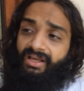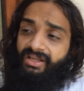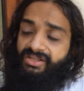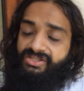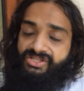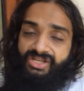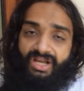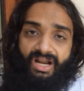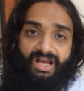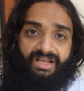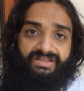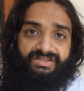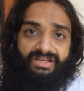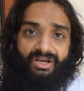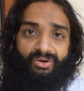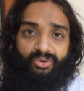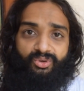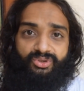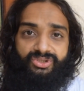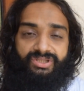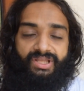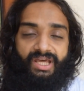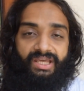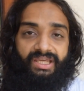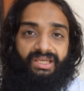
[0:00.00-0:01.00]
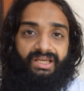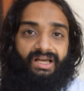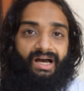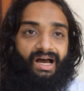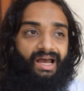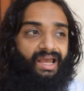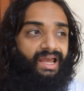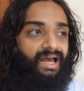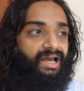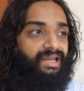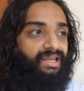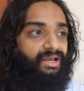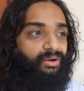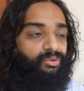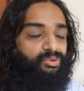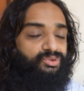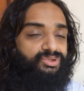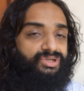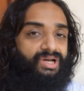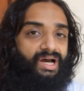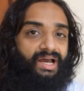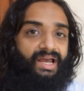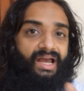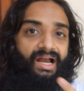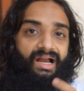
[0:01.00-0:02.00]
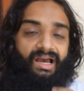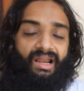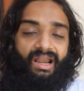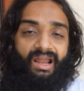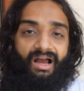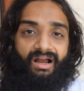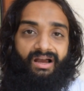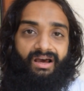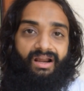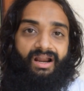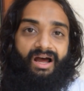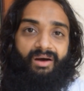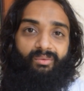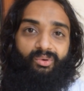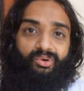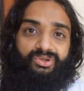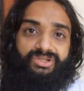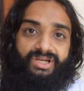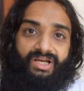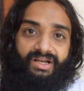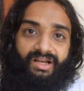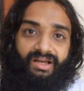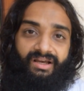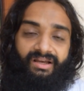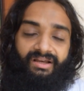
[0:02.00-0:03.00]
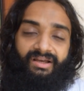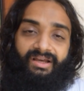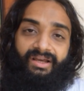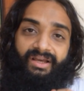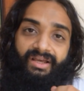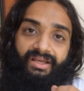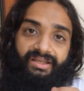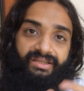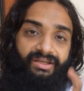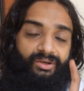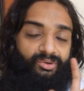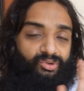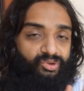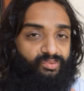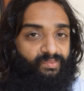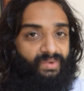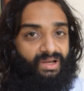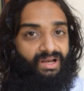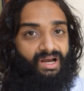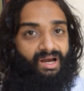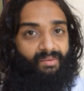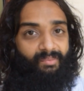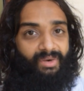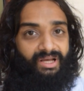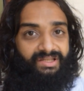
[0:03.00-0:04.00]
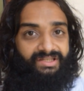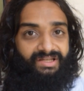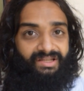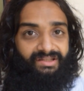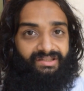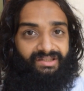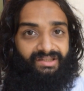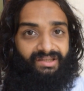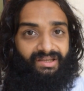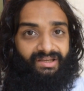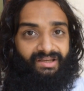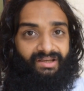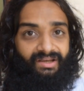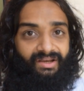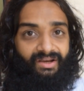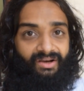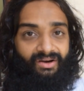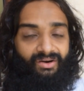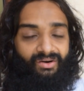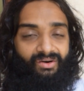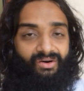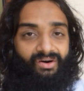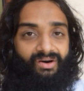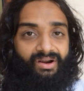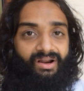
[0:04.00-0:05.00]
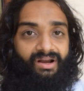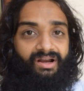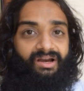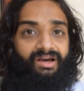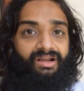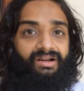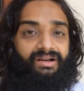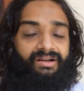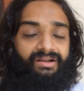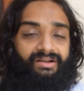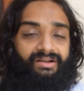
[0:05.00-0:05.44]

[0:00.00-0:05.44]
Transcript: जरा सा कुछ दही खाया या कुछ खाया गला ख़राब हो जाना ये उसमें काम आ जाती है और अगर